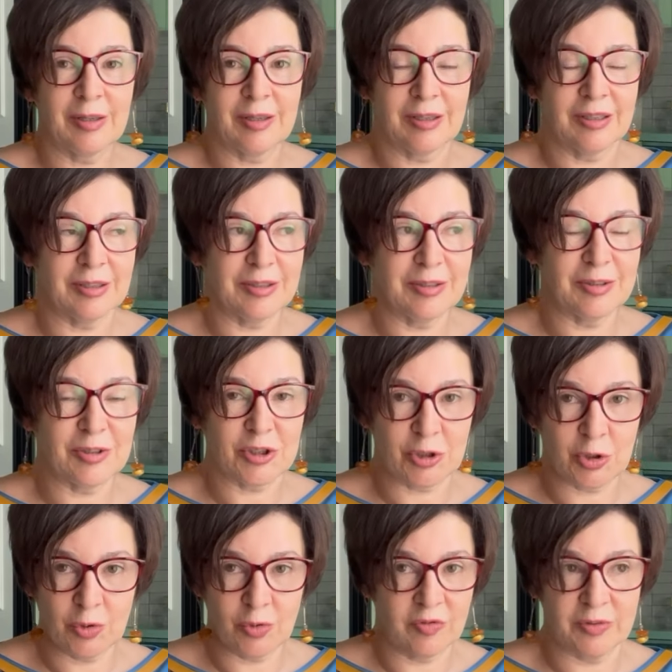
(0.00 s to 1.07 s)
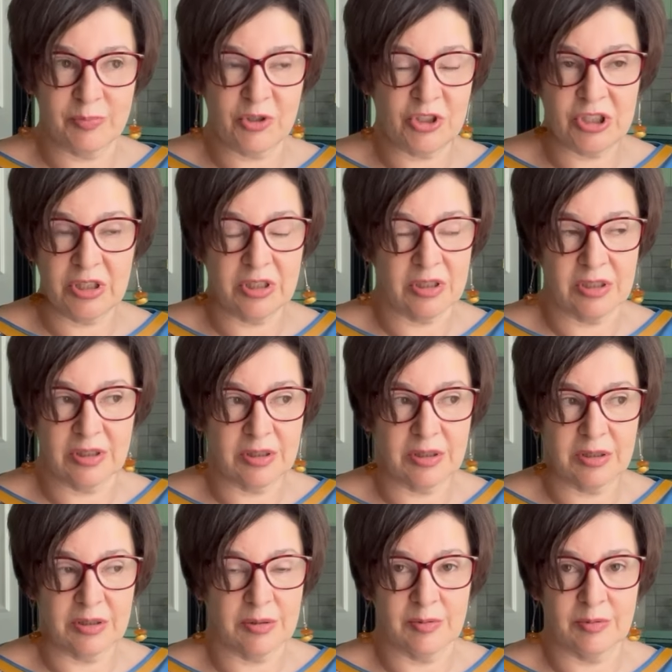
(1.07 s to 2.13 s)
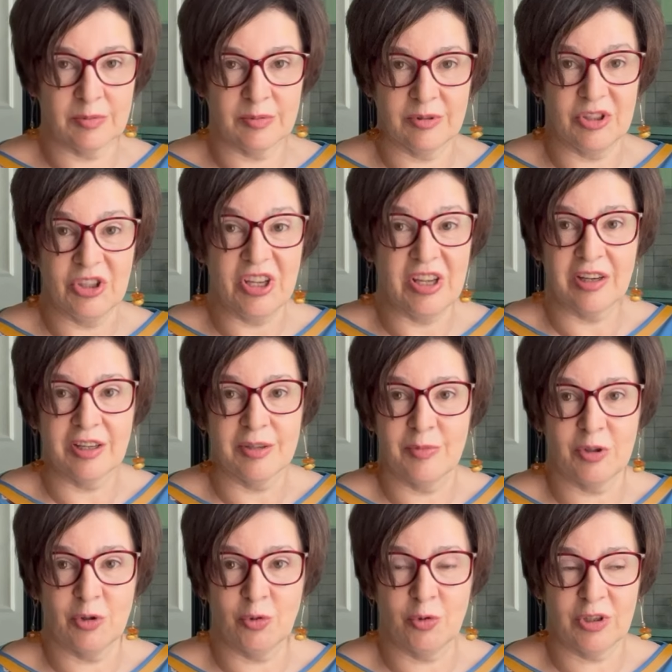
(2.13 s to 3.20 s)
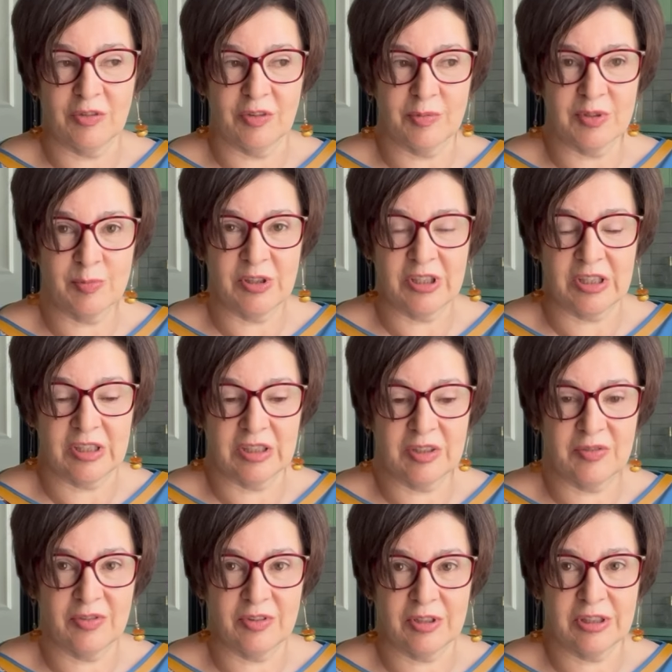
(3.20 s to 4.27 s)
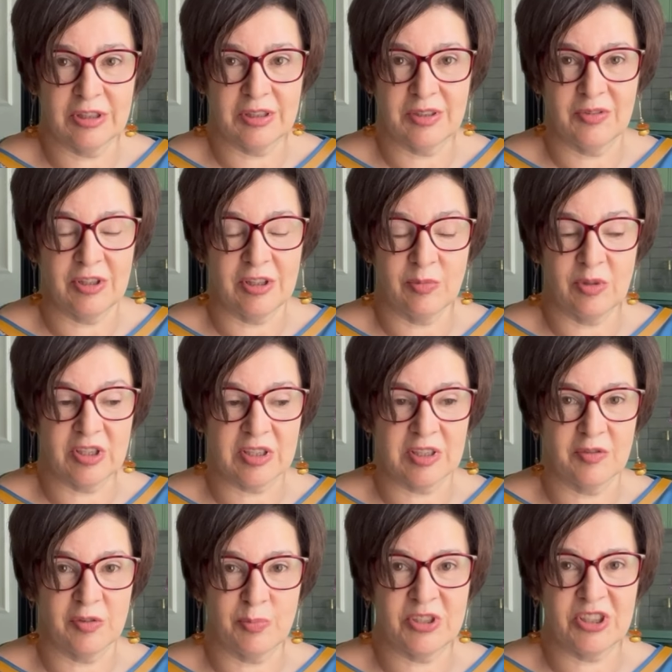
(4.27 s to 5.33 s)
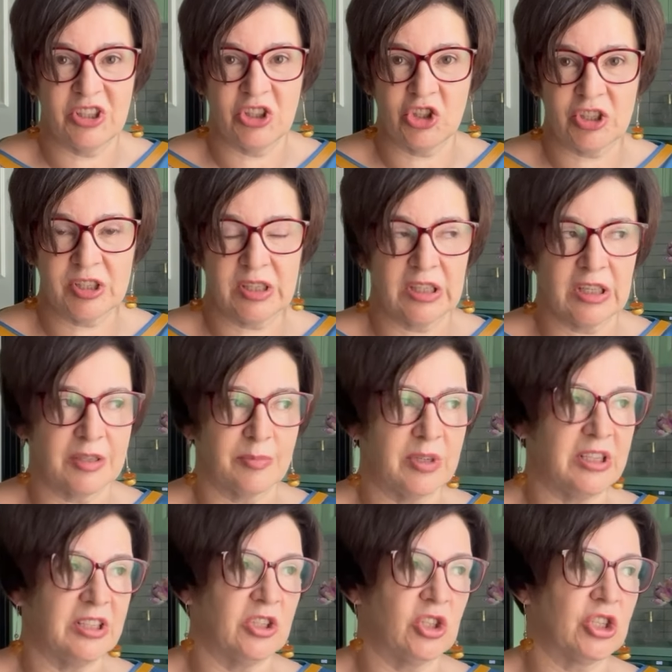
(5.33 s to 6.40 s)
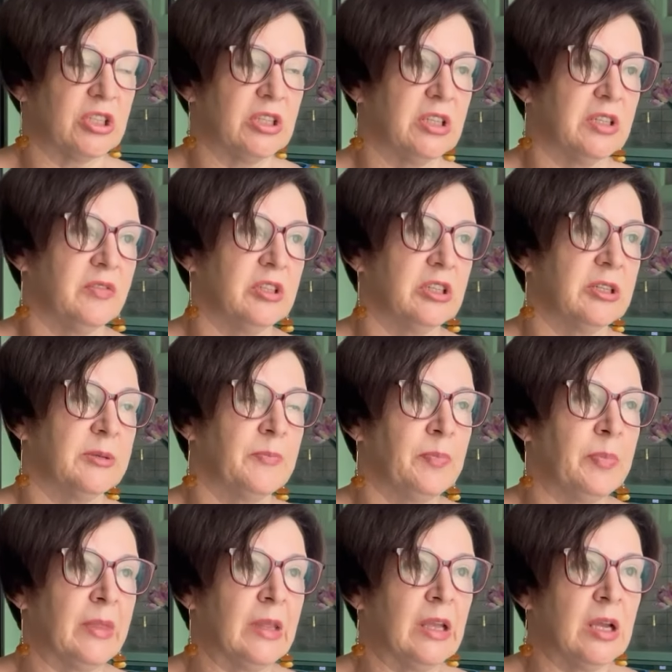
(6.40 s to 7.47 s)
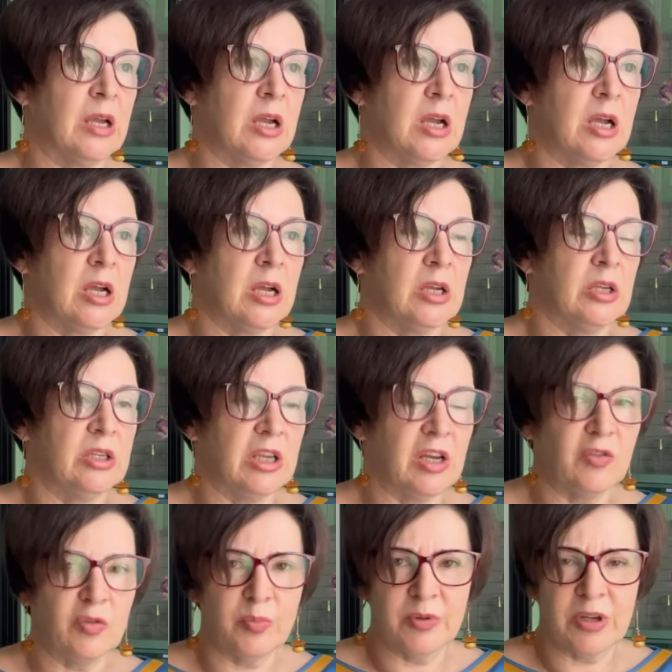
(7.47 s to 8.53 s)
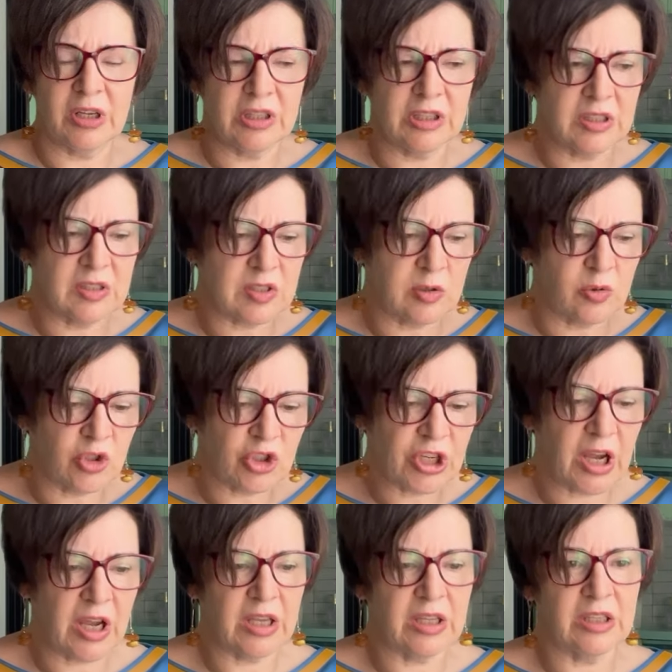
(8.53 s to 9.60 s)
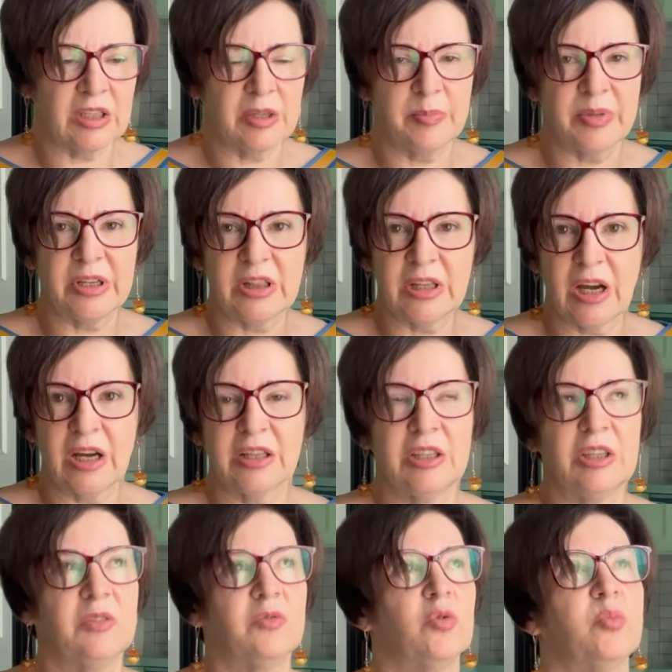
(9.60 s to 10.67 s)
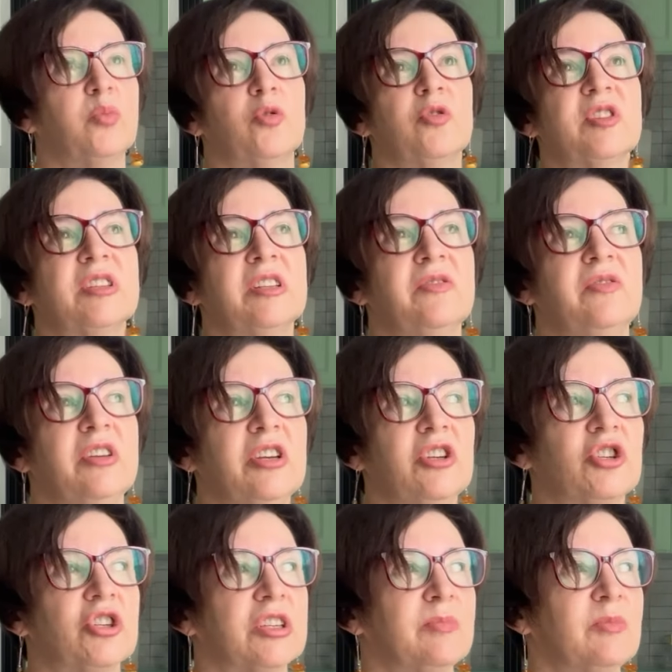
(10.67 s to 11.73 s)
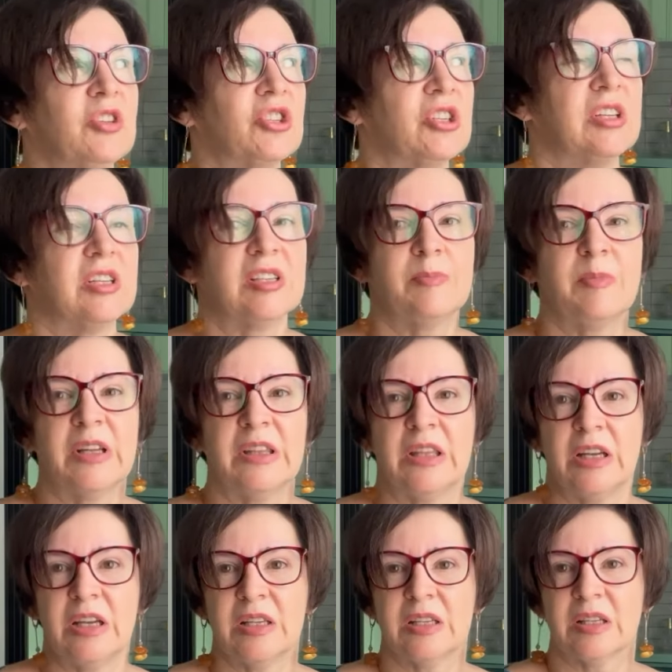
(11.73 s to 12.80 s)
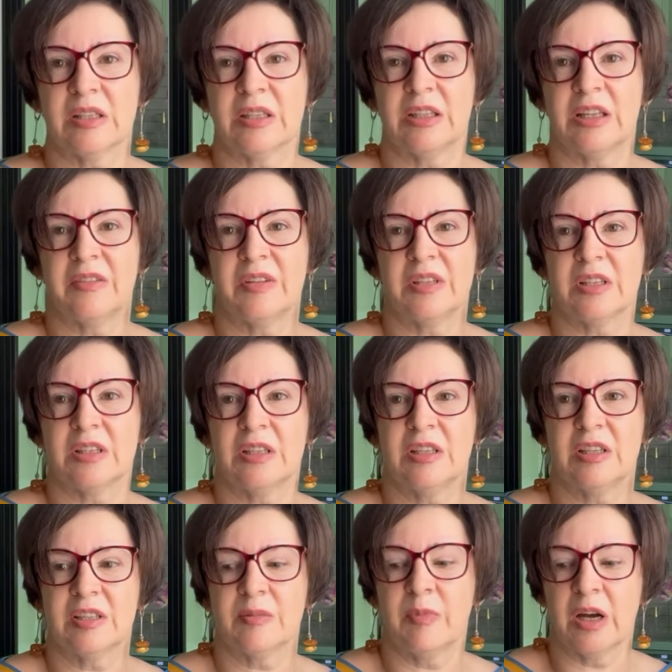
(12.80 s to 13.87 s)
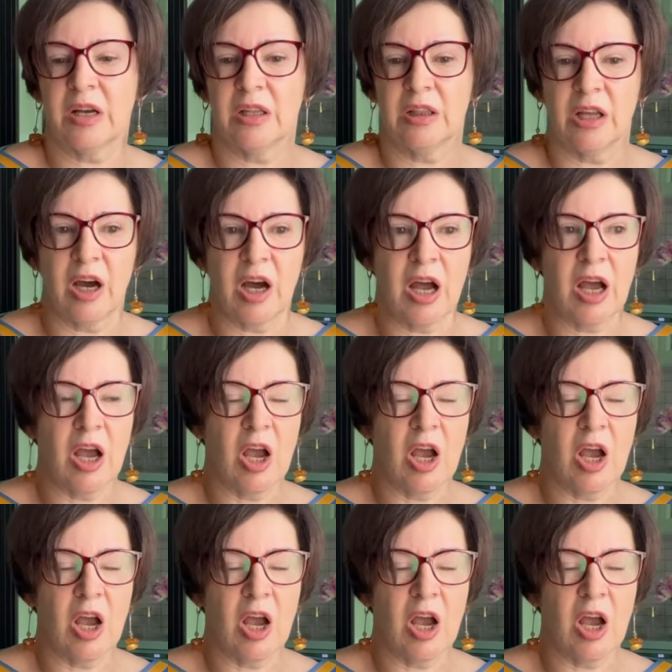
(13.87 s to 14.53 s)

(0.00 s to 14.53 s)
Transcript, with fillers: э, что вообще э, не рекомендую я вам смотреть этот, этот фильм, если вы психически нормальный человек – я как-то случайно набрела на него поздно вечером, начала смотреть, остановиться не смогла.